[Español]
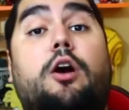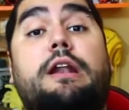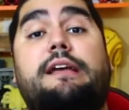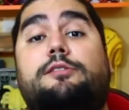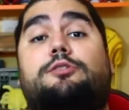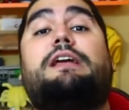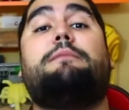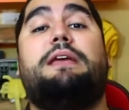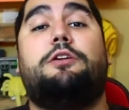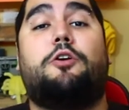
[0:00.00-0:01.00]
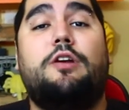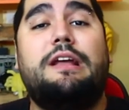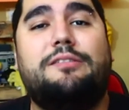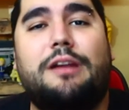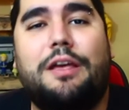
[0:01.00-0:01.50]
con esto termino, con
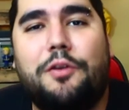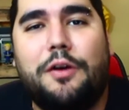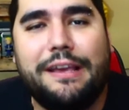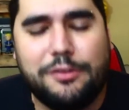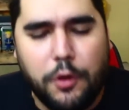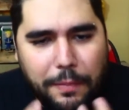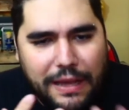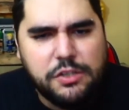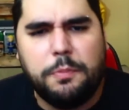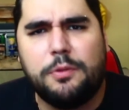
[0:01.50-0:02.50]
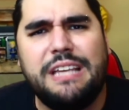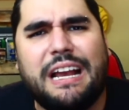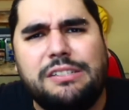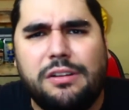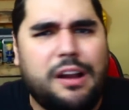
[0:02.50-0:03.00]
esto les doy estos pasos. Por si
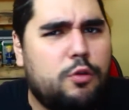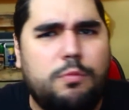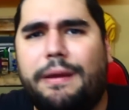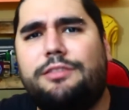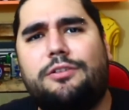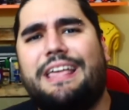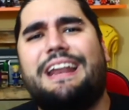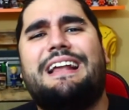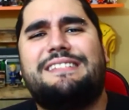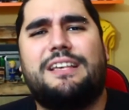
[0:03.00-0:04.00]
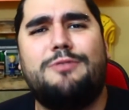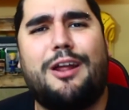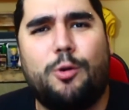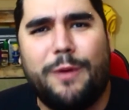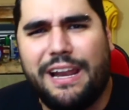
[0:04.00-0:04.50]
acaso en algún momento quieren hacer una
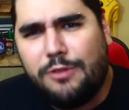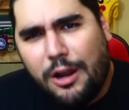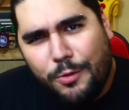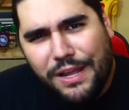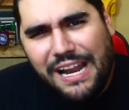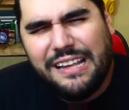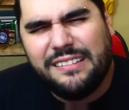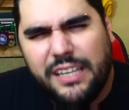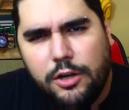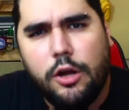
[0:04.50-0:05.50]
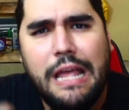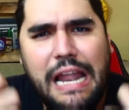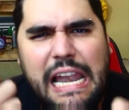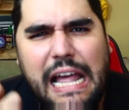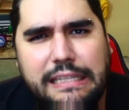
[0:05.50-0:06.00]
novela, una novela al estilo
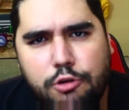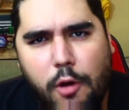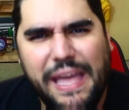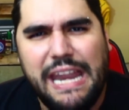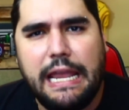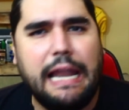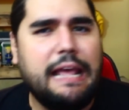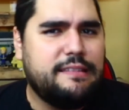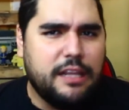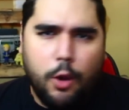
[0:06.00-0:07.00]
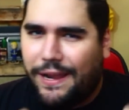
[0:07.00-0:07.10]
Latinoamérica, al estilo